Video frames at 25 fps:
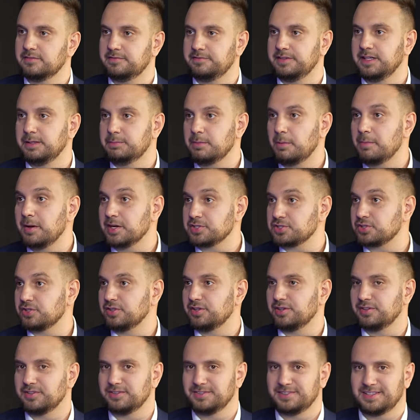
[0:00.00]
w firmie
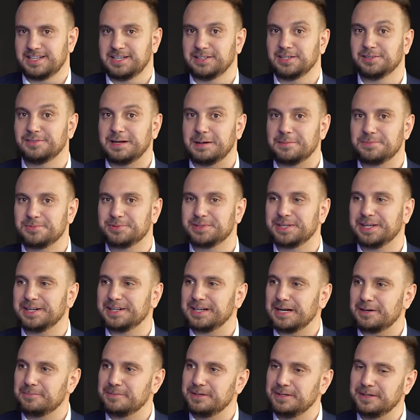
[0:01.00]
Mieszko, handlowałem
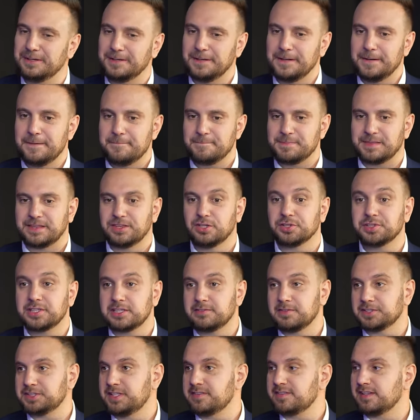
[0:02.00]
cukierkami mhm. do
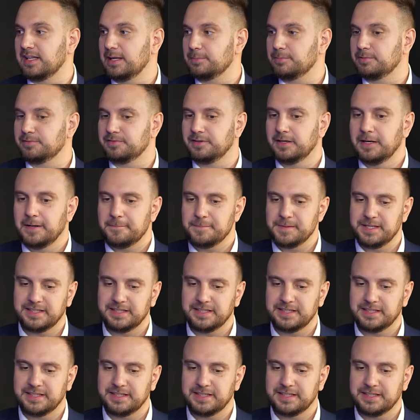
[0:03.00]
tych właśnie sklepów.